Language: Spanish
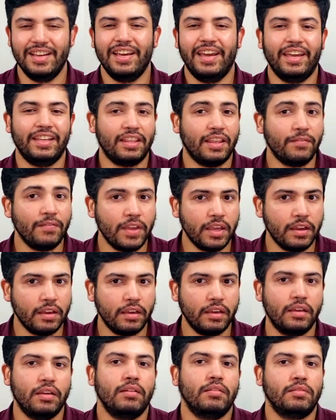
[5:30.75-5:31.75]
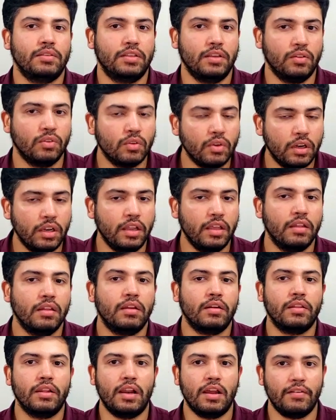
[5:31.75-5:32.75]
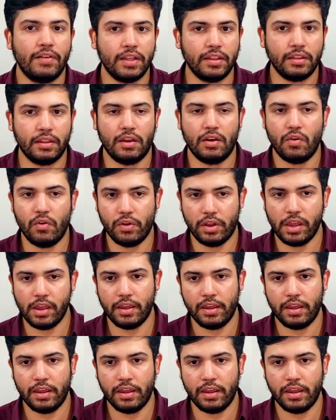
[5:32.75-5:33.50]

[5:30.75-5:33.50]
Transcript: Está bien siendo el líder de la banda, ok,